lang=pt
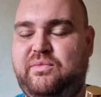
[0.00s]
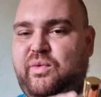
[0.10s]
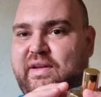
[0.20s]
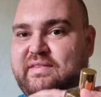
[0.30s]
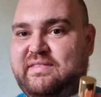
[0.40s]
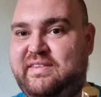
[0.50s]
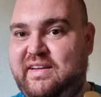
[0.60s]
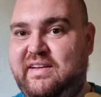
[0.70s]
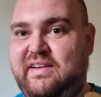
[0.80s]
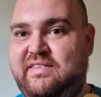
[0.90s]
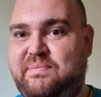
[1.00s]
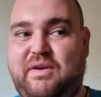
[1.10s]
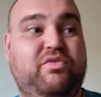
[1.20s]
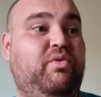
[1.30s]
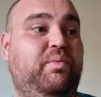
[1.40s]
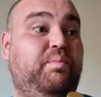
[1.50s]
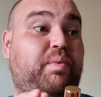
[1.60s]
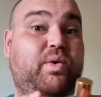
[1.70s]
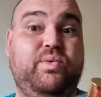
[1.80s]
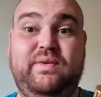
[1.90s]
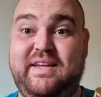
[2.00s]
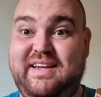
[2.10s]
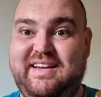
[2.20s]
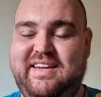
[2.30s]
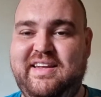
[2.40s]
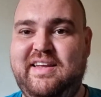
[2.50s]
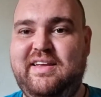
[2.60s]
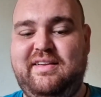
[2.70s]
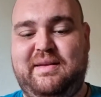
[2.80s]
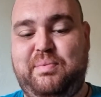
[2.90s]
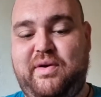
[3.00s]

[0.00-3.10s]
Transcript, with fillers: conhecer esse perfume, um pouco dele, né?